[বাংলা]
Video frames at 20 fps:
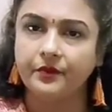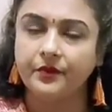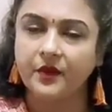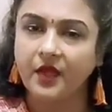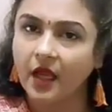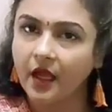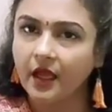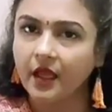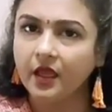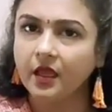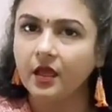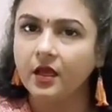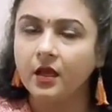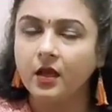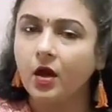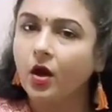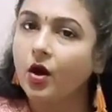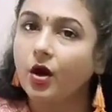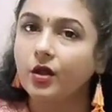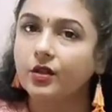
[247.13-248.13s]
তাই
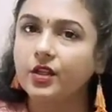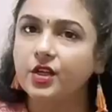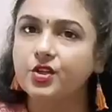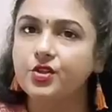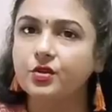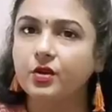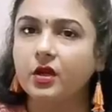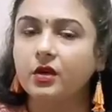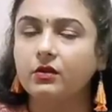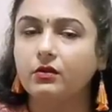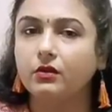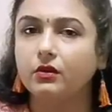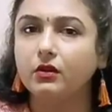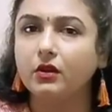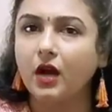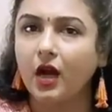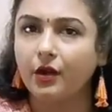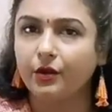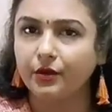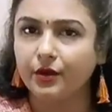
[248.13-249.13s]
হতাশ হওয়ার কোনো
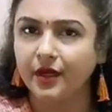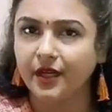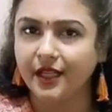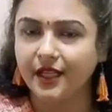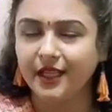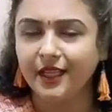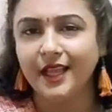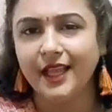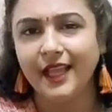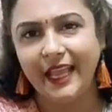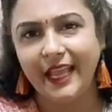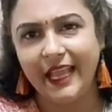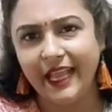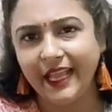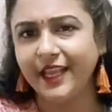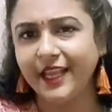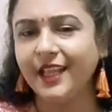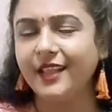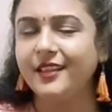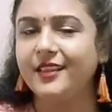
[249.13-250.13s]
কারণ নেই
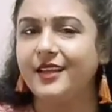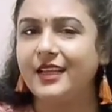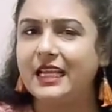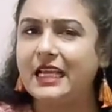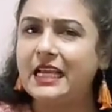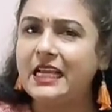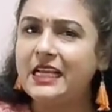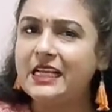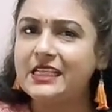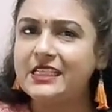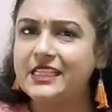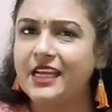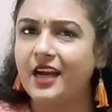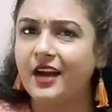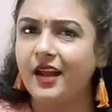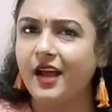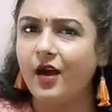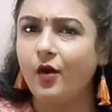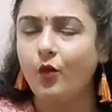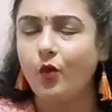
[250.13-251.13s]
এক্ষেত্রে
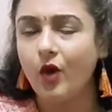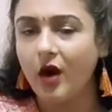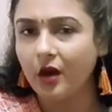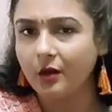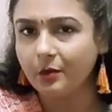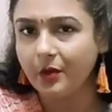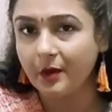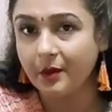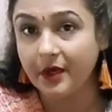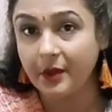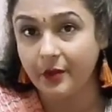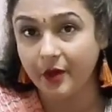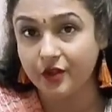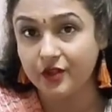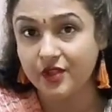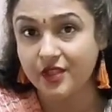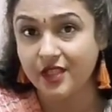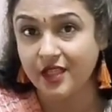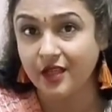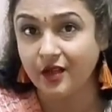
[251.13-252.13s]
যারা ওয়ার্ক পারমিট
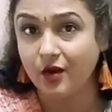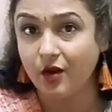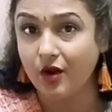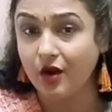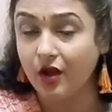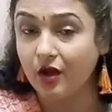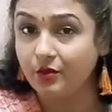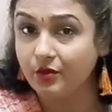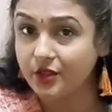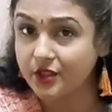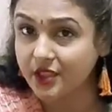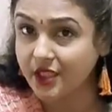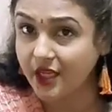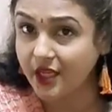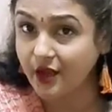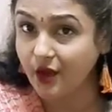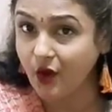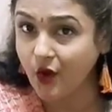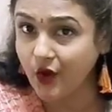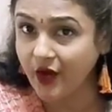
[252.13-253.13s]
প্রসেসিং করা
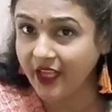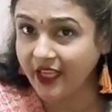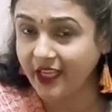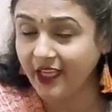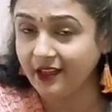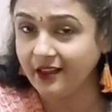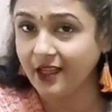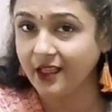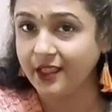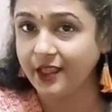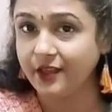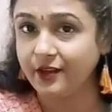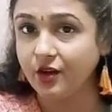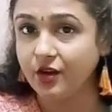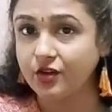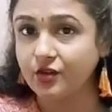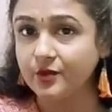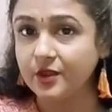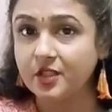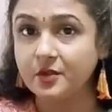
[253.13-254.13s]
অবস্থায় অনেকেই তাদের
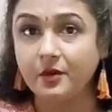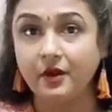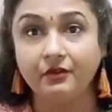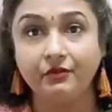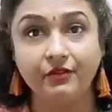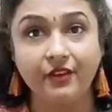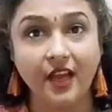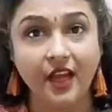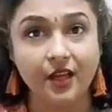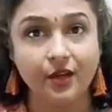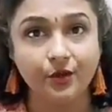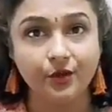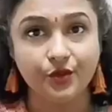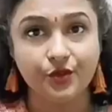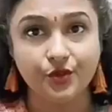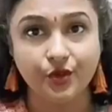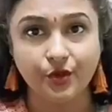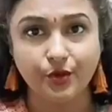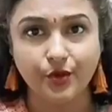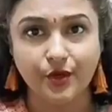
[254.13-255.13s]
ডকুমেন্টস বা ফাইল
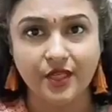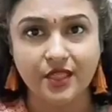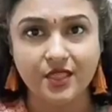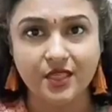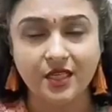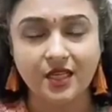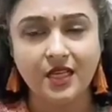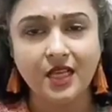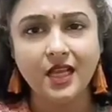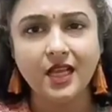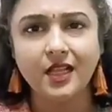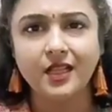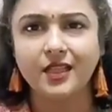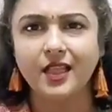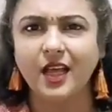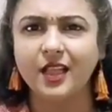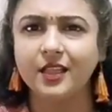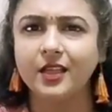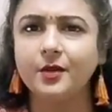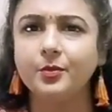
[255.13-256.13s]
উইথড্র করেছেন
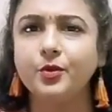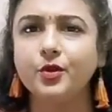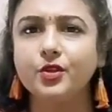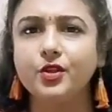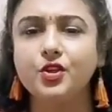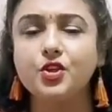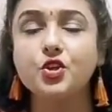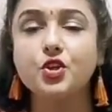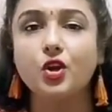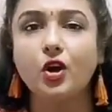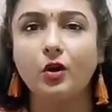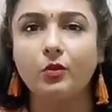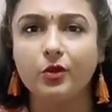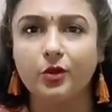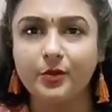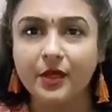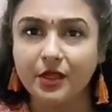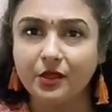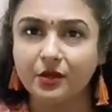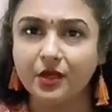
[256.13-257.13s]
তাদের প্রতি
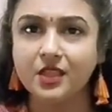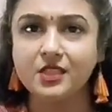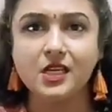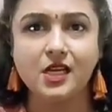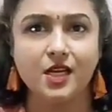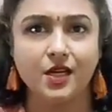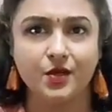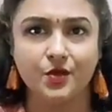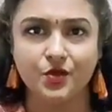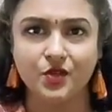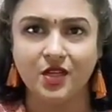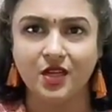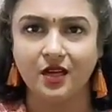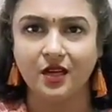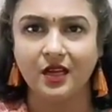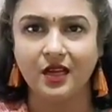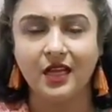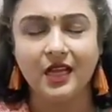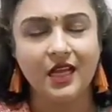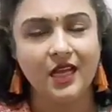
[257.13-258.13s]
সমবেদনা জানানো
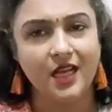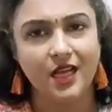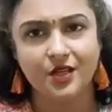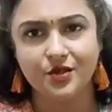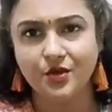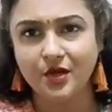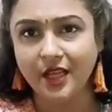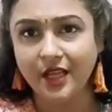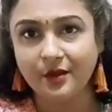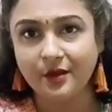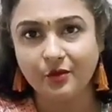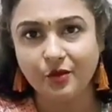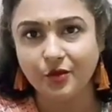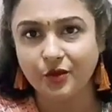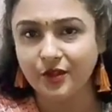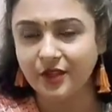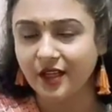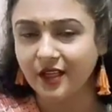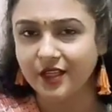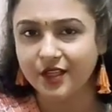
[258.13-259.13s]
ছাড়া আসলে এই
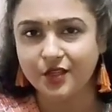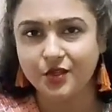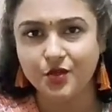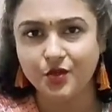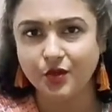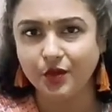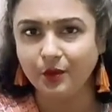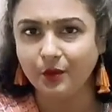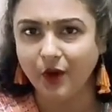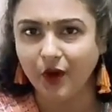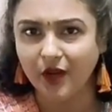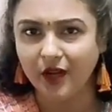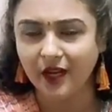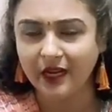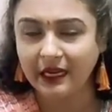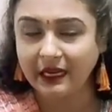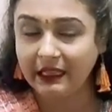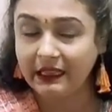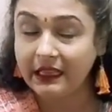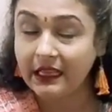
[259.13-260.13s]
মুহূর্তে আর কিছু বলার
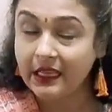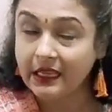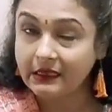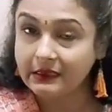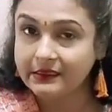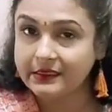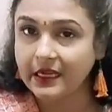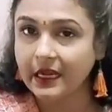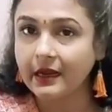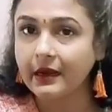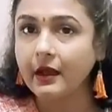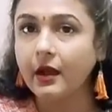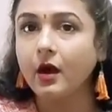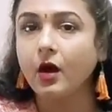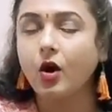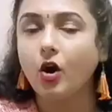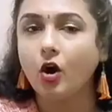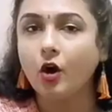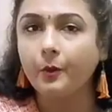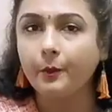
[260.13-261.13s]
নেই যারা
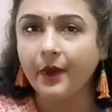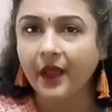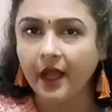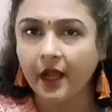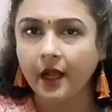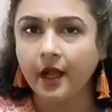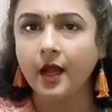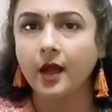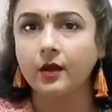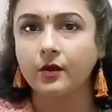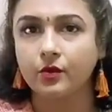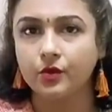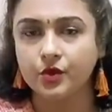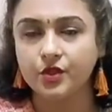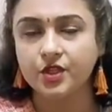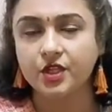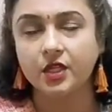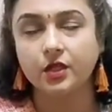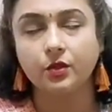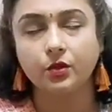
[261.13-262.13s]
অপেক্ষা
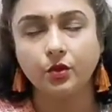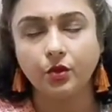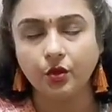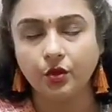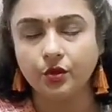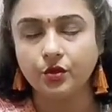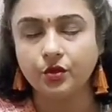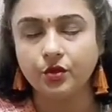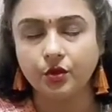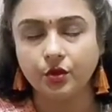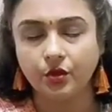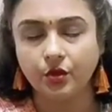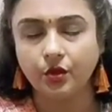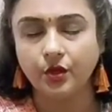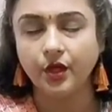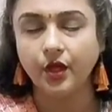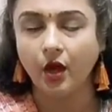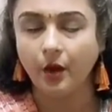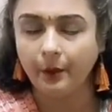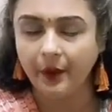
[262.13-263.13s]
করছেন ধৈর্য
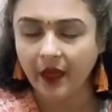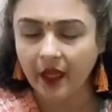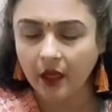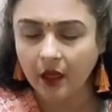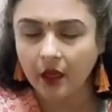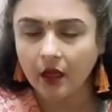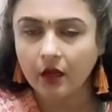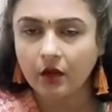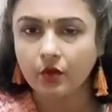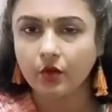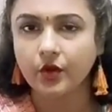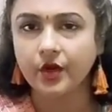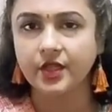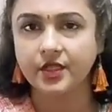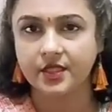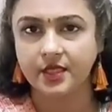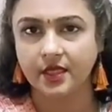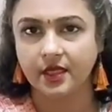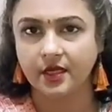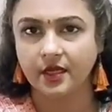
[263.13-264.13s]
ধরে অপেক্ষা
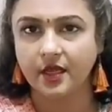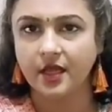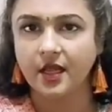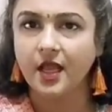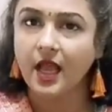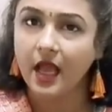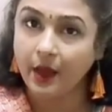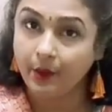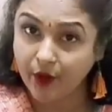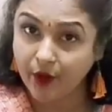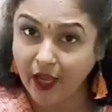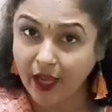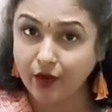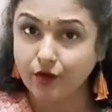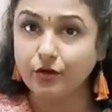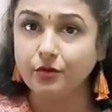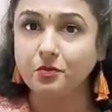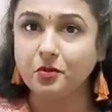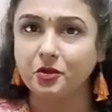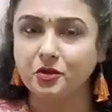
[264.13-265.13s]
করেছেন এবং
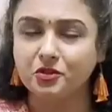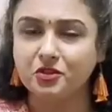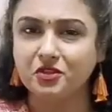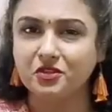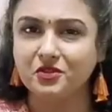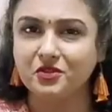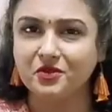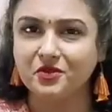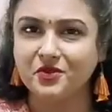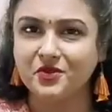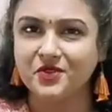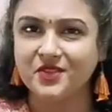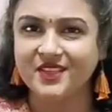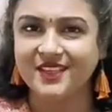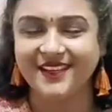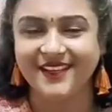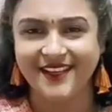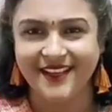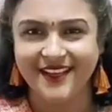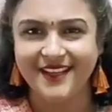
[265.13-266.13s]
এখন পর্যন্ত
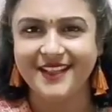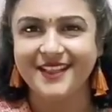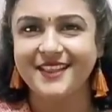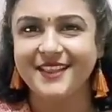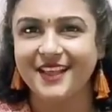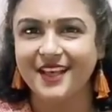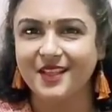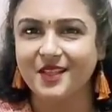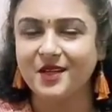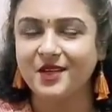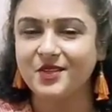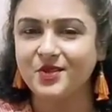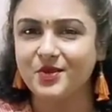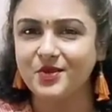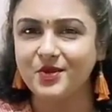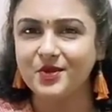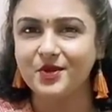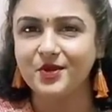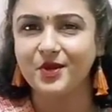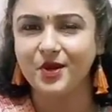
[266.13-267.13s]
করছেন তাদের
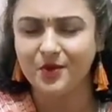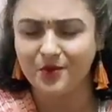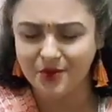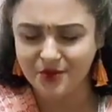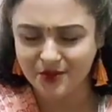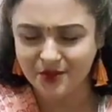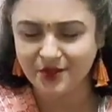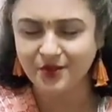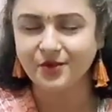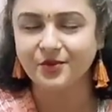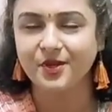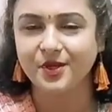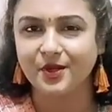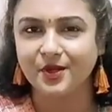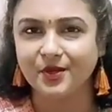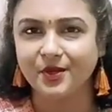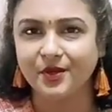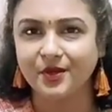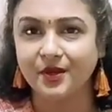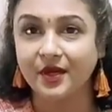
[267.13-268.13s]
জন্য অবশ্যই
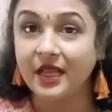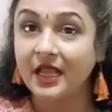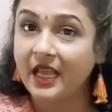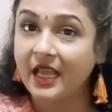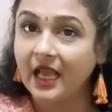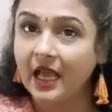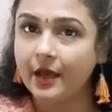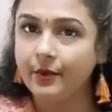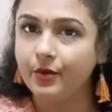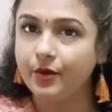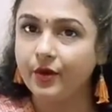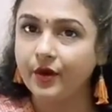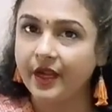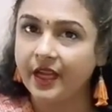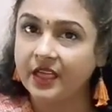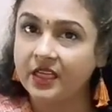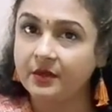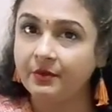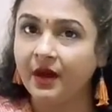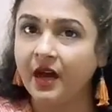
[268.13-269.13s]
অভিনন্দন এবং
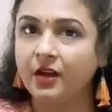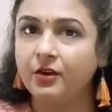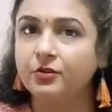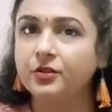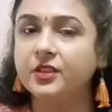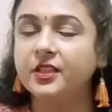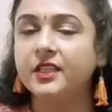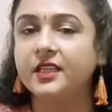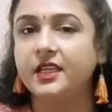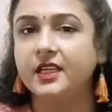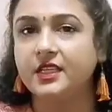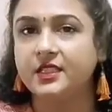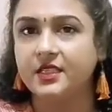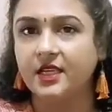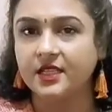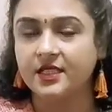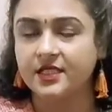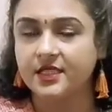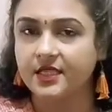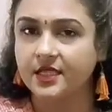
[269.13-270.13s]
এটি ভালোর দিকেই
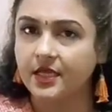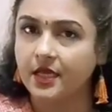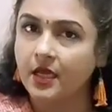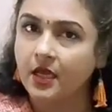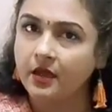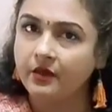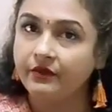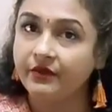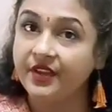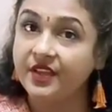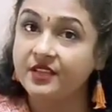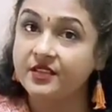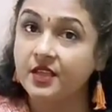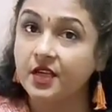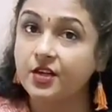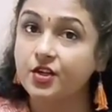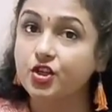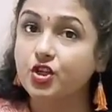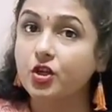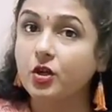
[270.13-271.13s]
যাচ্ছে
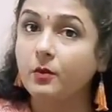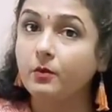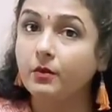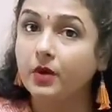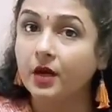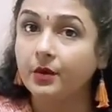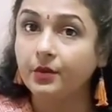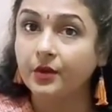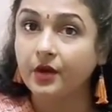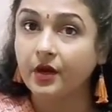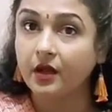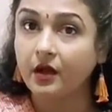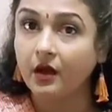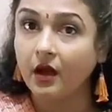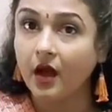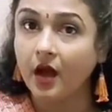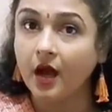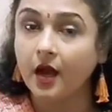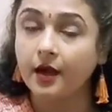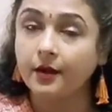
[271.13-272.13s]
ভিসার সম্ভাবনার
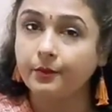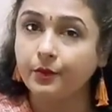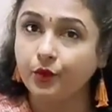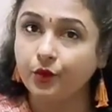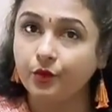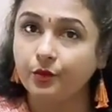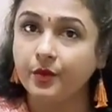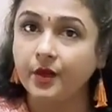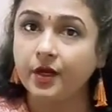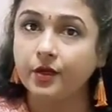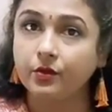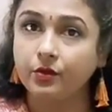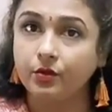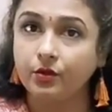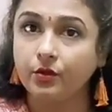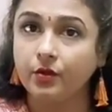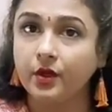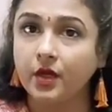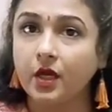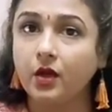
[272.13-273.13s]
হার পূর্বের
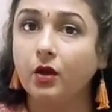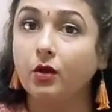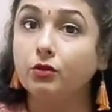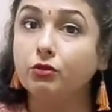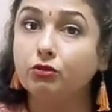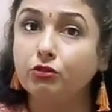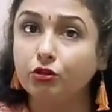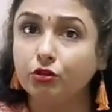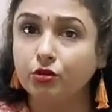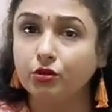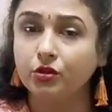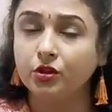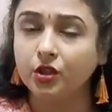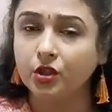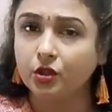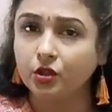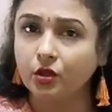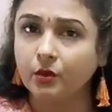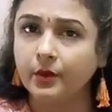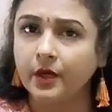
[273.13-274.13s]
তুলনায় অন্তত
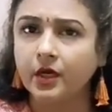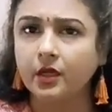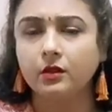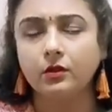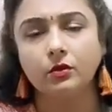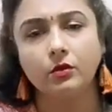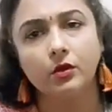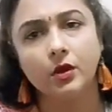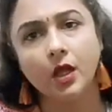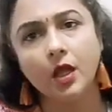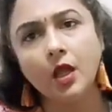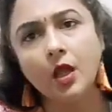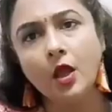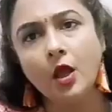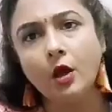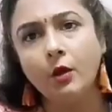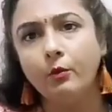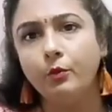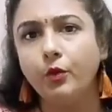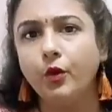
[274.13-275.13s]
দ্বিতীয়বারের তুলনায়
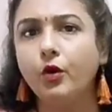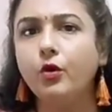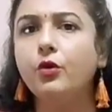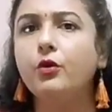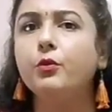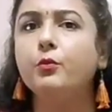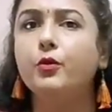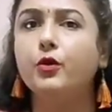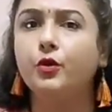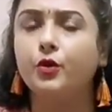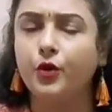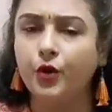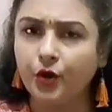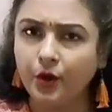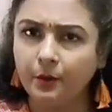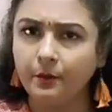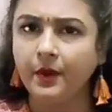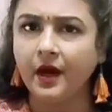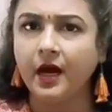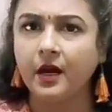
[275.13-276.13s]
বহু গুণ
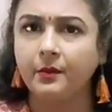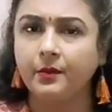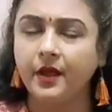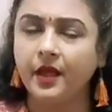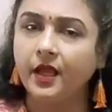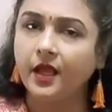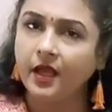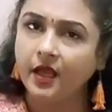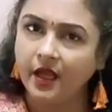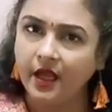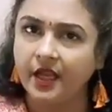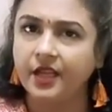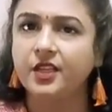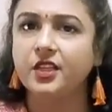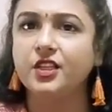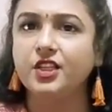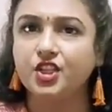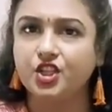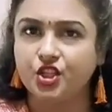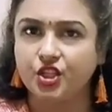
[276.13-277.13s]
বাড়বে এটি
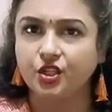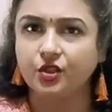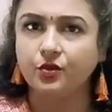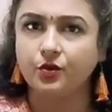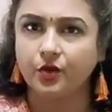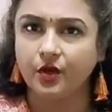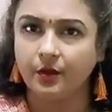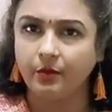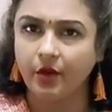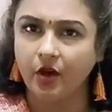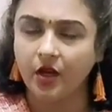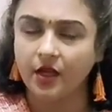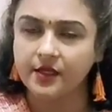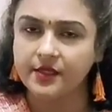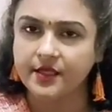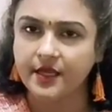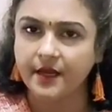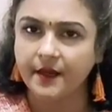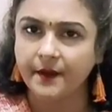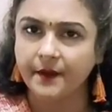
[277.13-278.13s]
নিশ্চিত করে বলা
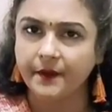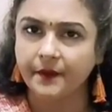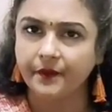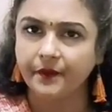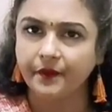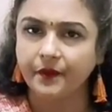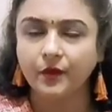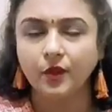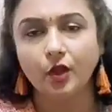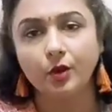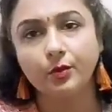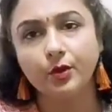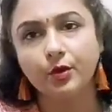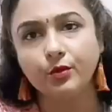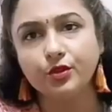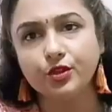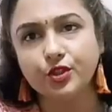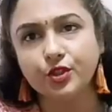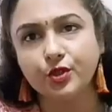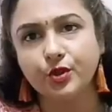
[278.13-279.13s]
যায় তবে
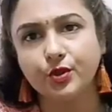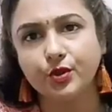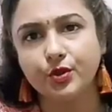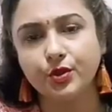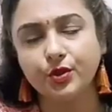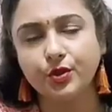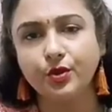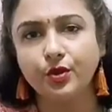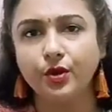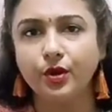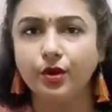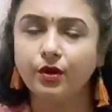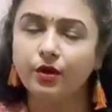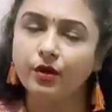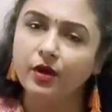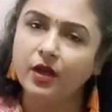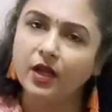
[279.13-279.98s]
অবশ্যই অনুরোধ রইল